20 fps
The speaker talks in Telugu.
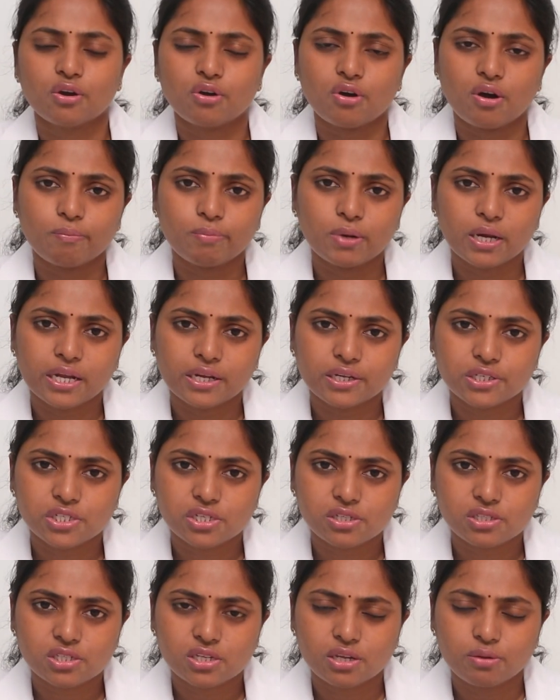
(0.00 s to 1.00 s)

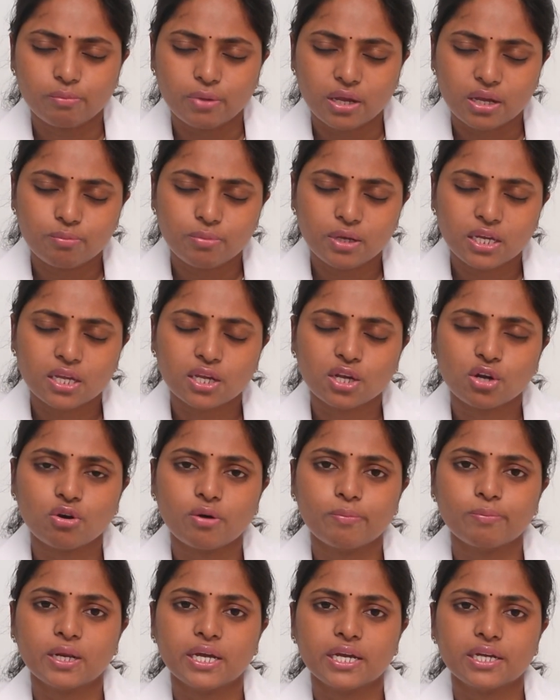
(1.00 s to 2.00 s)
కాంప్లికేషన్స్కి బేబీకి
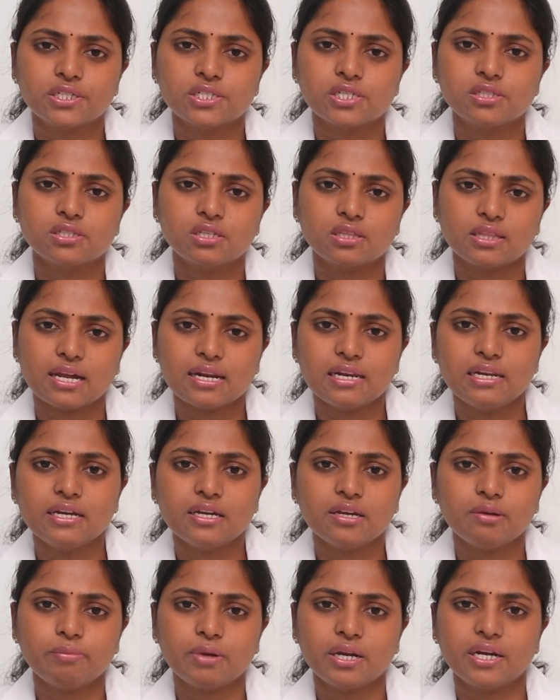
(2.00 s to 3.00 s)
కాంప్లికేషన్స్
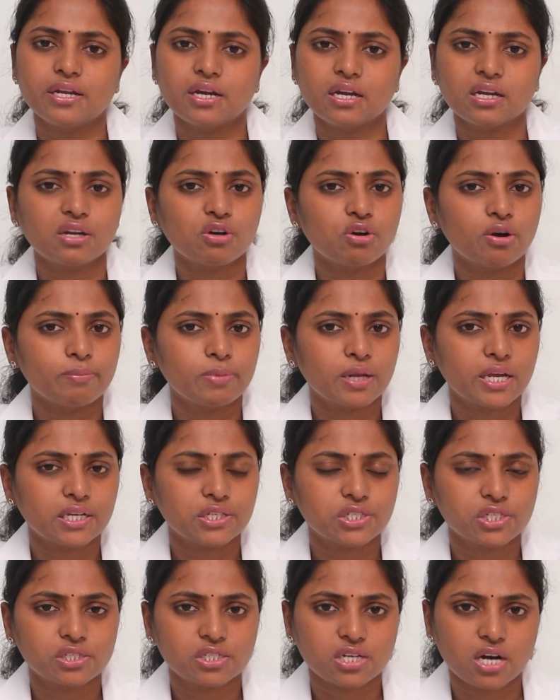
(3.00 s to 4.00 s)
తల్లికి బిడ్డకి
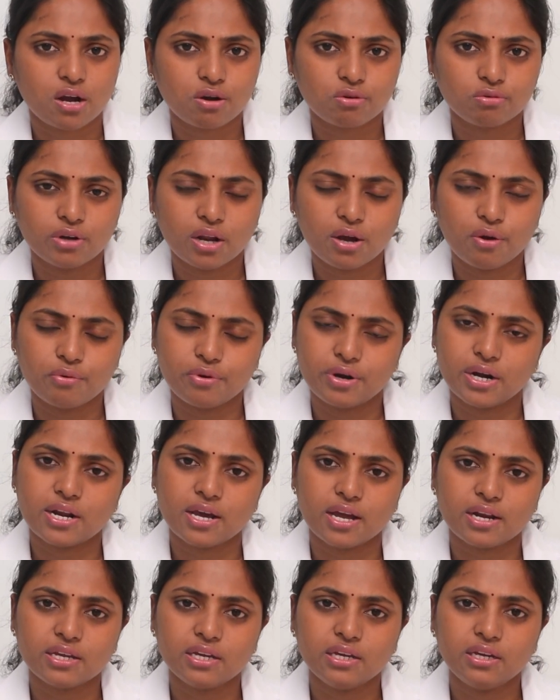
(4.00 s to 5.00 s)
కాంప్లికేషన్స్ రాకుండా
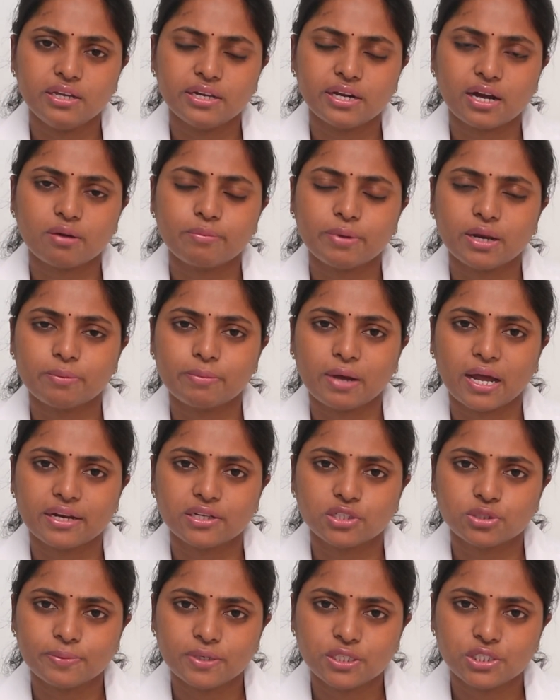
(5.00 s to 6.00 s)
ఉండడానికి ఈ రకమైన
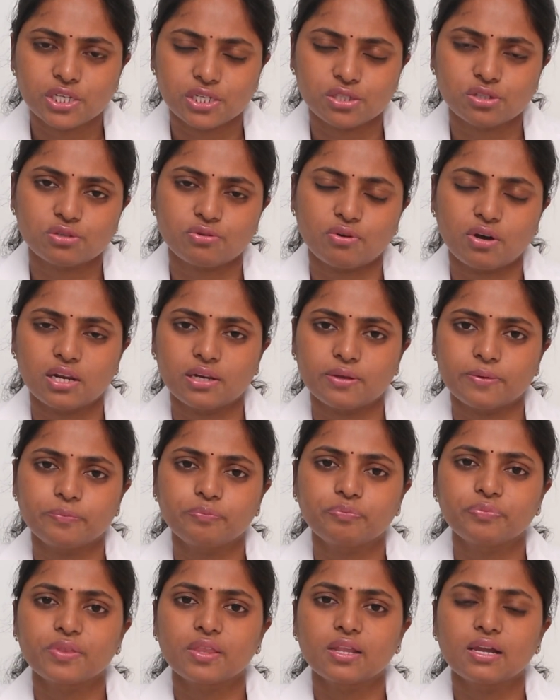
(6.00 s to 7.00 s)
మేనేజ్మెంట్ చేసుకోవాలి
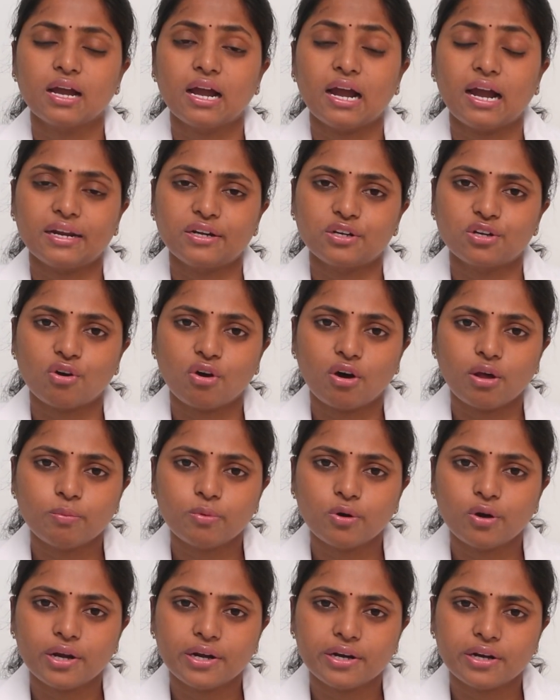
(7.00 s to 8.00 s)
అండ్
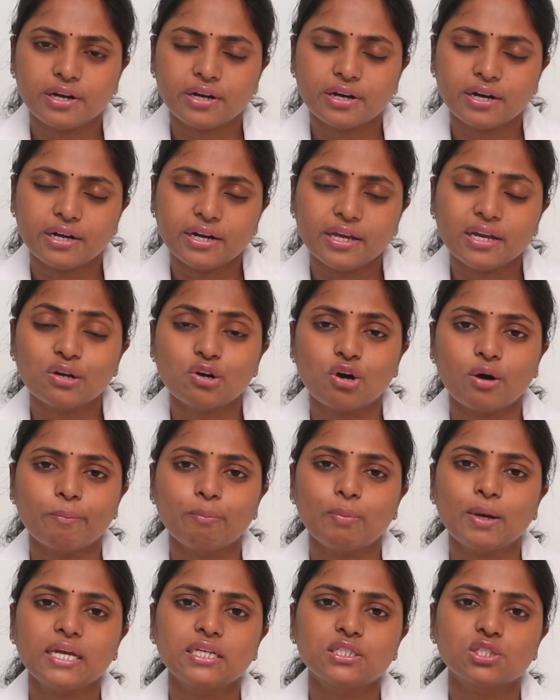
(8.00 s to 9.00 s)
కార్బోహైడ్రేట్ అంటే
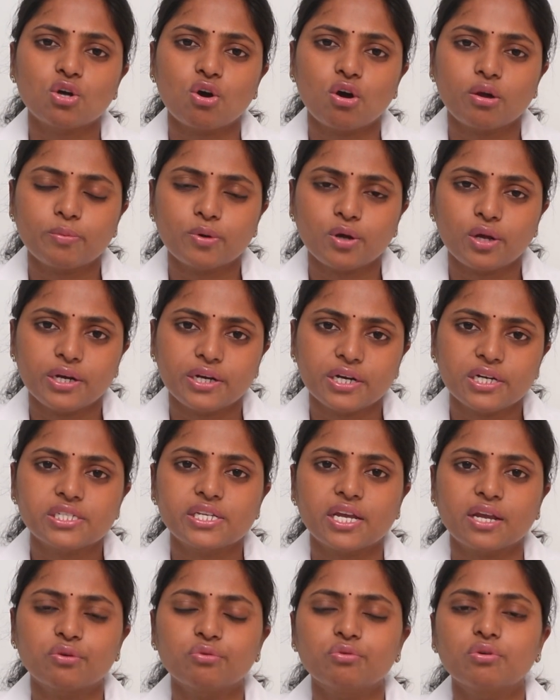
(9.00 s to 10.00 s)
కాంప్లెక్స్
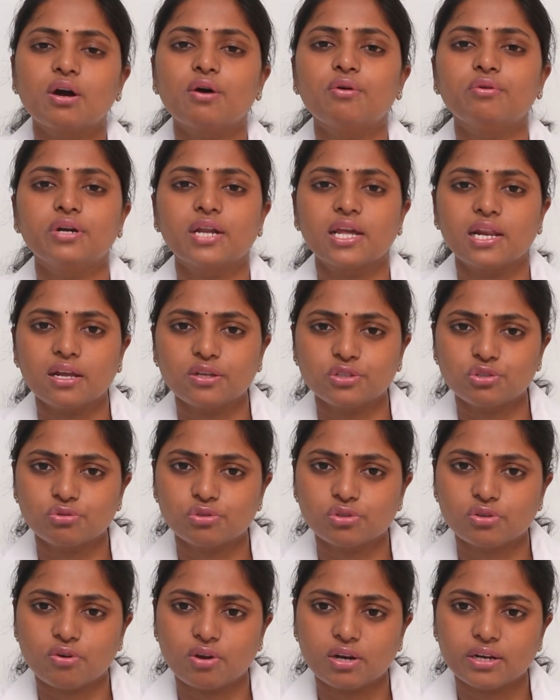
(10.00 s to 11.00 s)
కార్బోహైడ్రేట్స్ ఎక్కువగా ఉండేలా
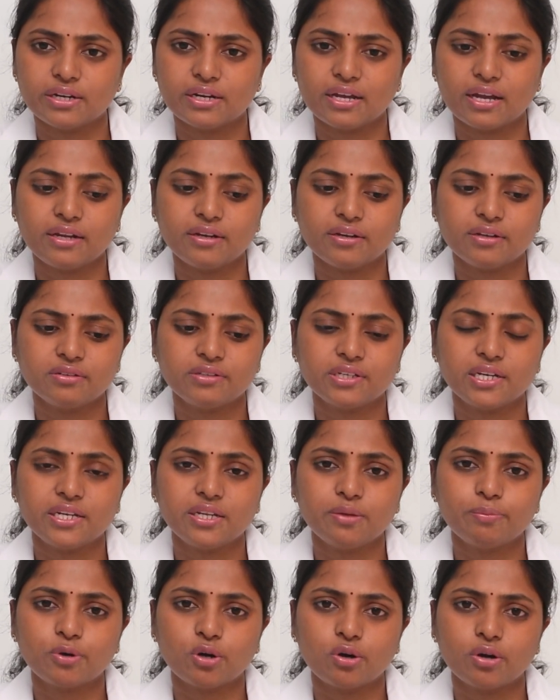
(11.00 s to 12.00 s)
చూసుకోవాలి డై
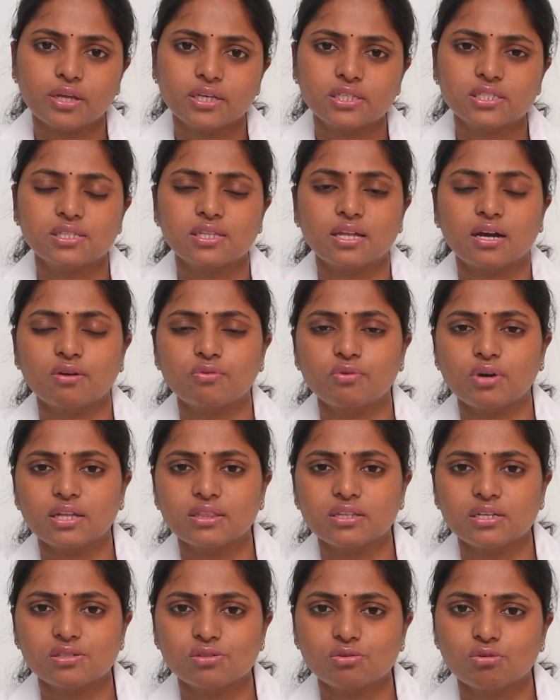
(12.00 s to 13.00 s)
డైరీ ప్రోడక్ట్స్ తక్కువగా
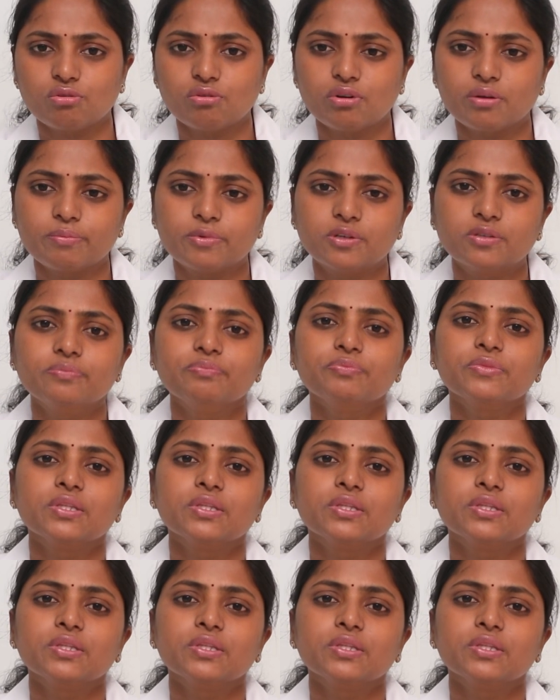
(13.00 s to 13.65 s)
తీసుకోవడము